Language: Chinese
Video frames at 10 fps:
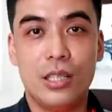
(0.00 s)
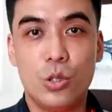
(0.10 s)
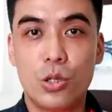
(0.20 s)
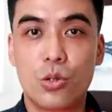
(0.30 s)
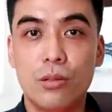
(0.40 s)
你
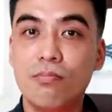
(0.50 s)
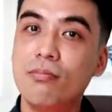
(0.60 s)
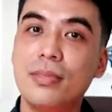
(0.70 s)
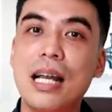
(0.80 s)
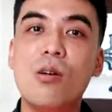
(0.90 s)
就会说，
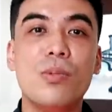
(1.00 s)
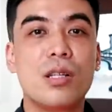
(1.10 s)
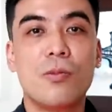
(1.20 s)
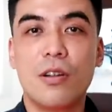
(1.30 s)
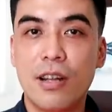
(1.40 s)
嗯，那我们
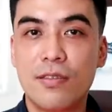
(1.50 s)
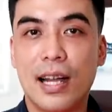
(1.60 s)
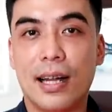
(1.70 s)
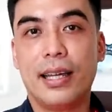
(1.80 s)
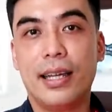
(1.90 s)
什么方
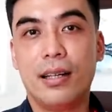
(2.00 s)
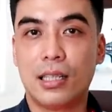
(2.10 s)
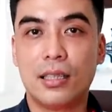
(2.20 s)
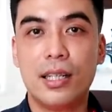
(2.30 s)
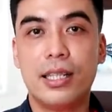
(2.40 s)
法可以
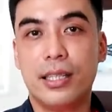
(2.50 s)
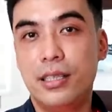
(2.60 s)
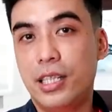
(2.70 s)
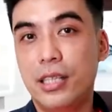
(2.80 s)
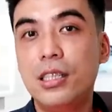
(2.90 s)
找到一点
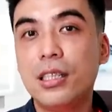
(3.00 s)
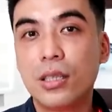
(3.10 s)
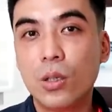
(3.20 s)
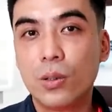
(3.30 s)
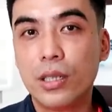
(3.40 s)
前进
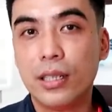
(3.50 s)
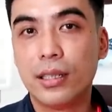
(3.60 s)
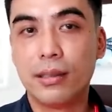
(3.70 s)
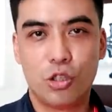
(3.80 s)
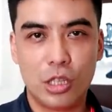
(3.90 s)
的动力
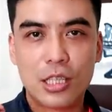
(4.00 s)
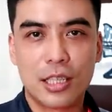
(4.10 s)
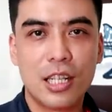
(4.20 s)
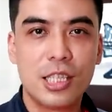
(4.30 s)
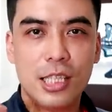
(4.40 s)
呢？只要
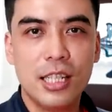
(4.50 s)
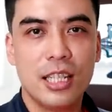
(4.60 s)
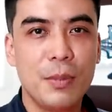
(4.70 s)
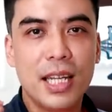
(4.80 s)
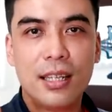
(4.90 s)
找到心
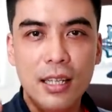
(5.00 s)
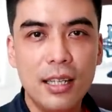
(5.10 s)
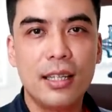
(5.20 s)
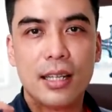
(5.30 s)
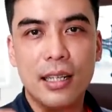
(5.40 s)
里面
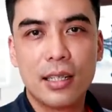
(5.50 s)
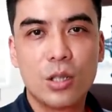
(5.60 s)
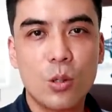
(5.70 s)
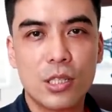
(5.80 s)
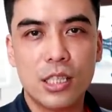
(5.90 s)
一点点的
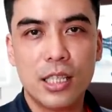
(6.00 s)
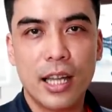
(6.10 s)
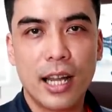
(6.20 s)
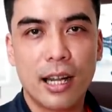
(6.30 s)
动机也